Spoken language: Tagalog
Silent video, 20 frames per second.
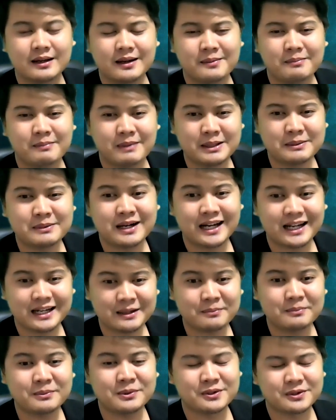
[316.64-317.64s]
malamang
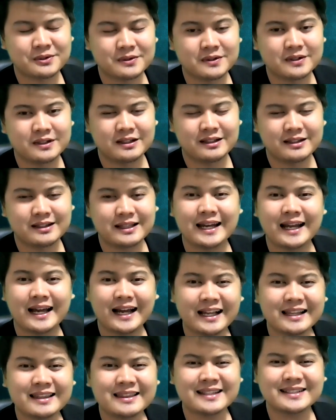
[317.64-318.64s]
alam mo na
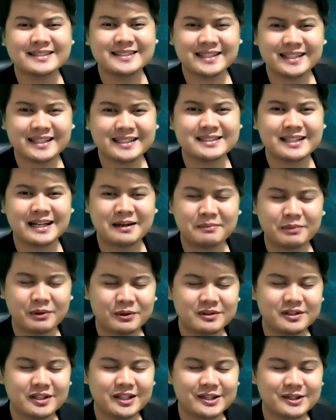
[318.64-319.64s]
lahat ng sinasabi ko
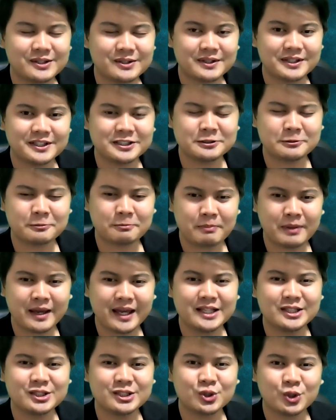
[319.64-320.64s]
dito is
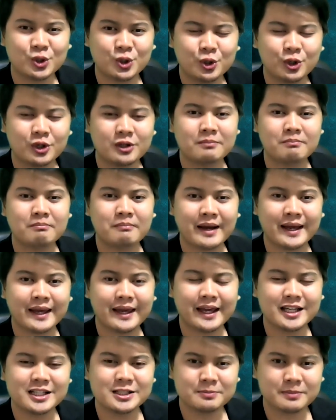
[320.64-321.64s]
based on my
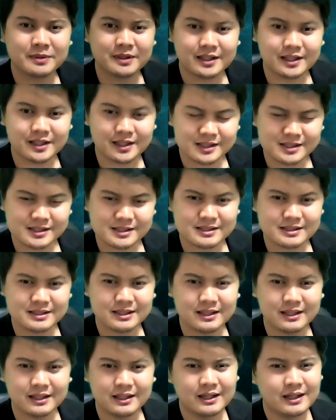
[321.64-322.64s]
experience.
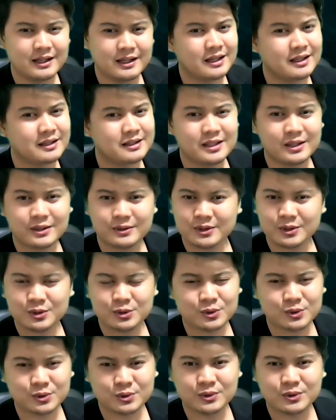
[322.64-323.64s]
Hindi ako
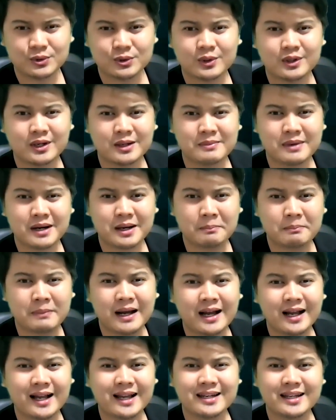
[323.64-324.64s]
nagtuturo ng mga
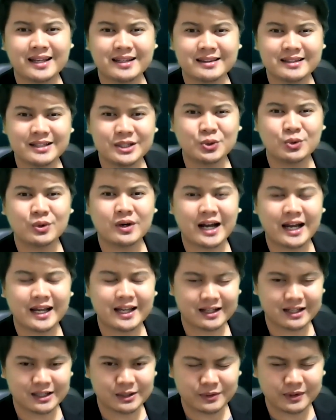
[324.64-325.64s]
bagay na hindi ko
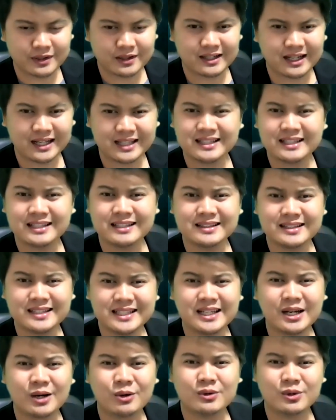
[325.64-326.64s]
kayang gawin at hindi
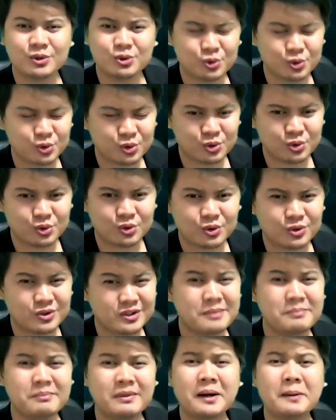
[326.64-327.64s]
ako nagtuturo
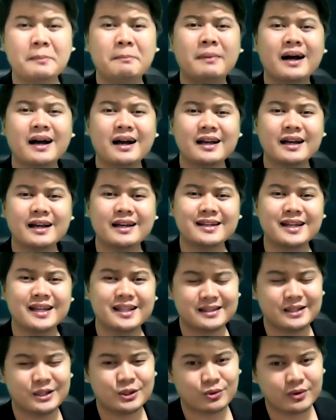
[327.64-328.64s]
ng mga bagay na
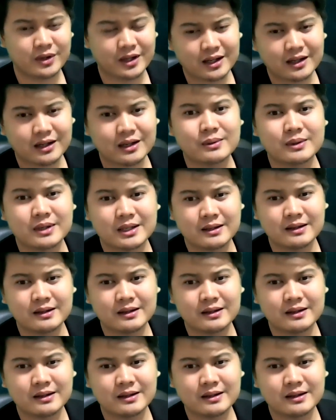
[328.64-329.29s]
hindi ko ginagawa.